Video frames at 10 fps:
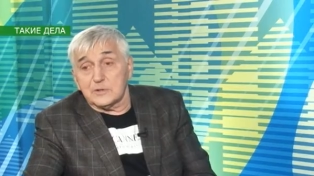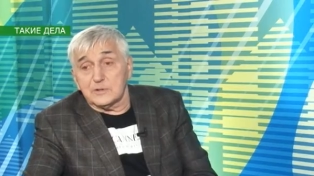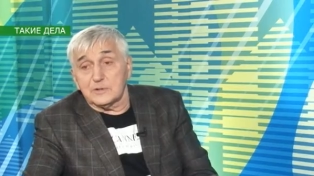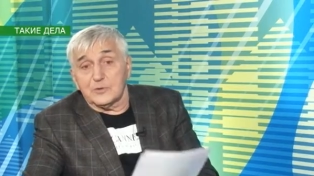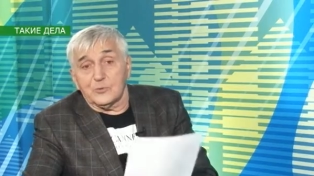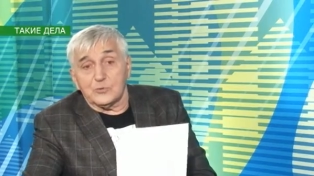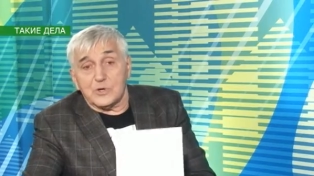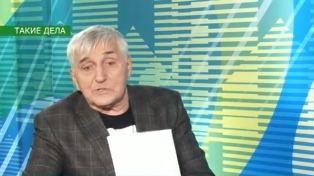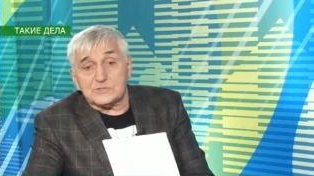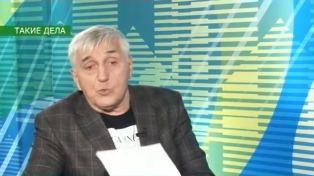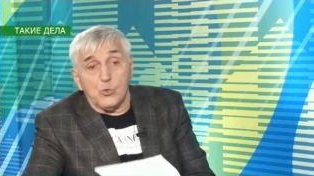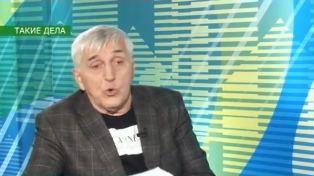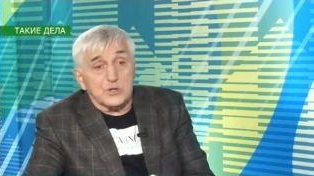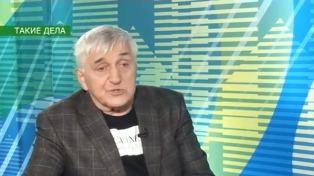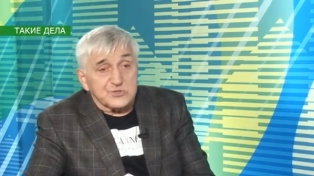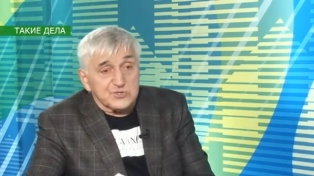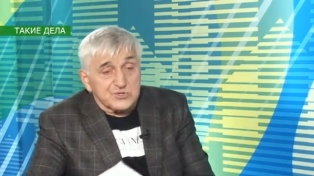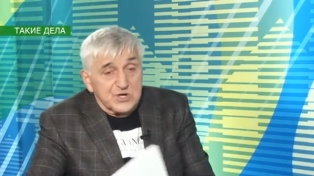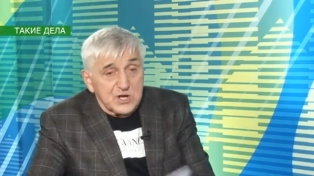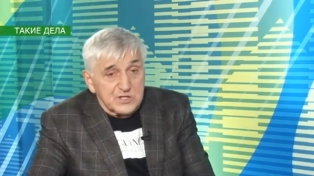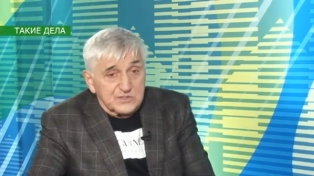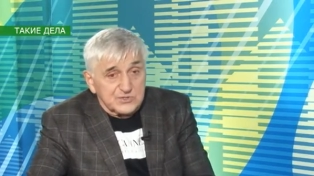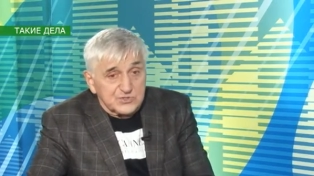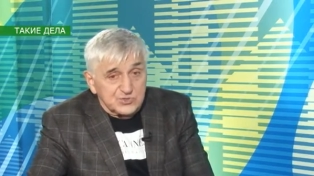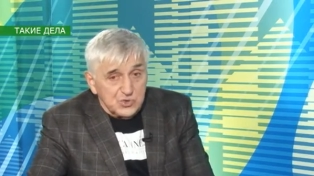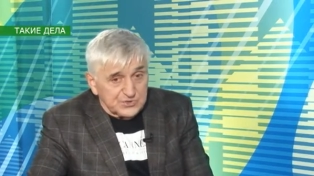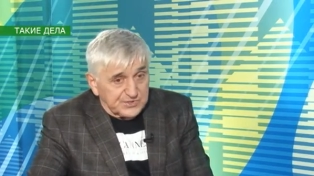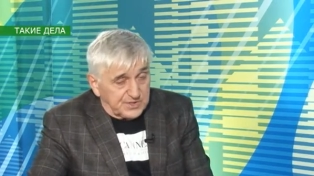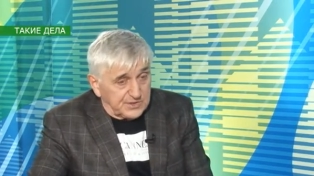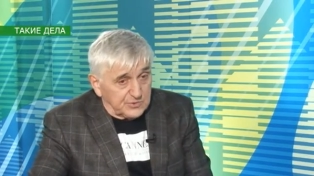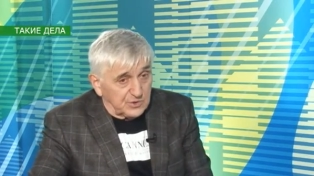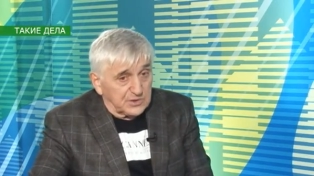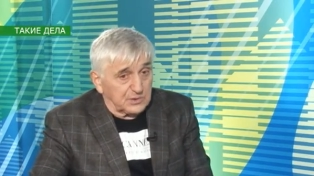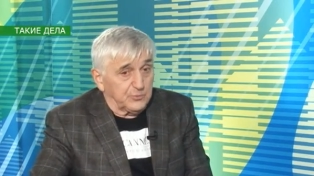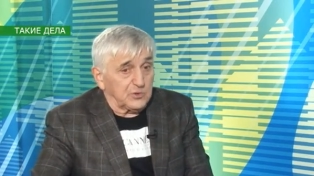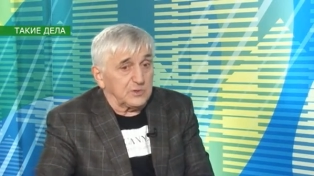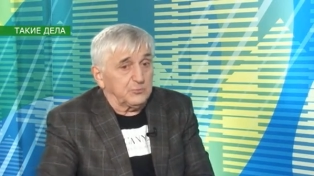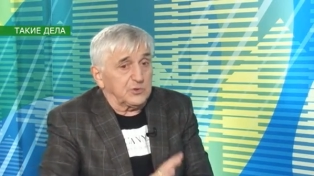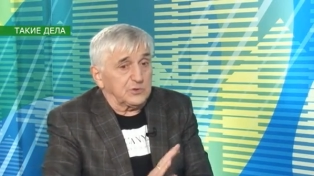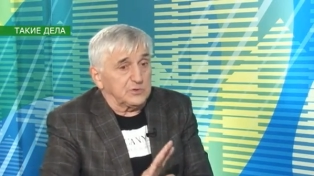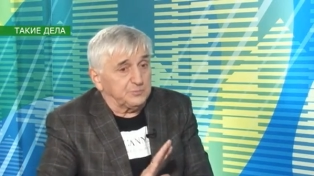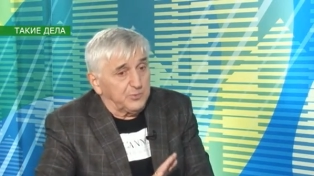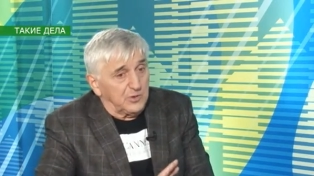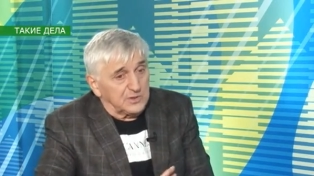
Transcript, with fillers: э, у нас очень жесткий идет отбор. Отбор идет по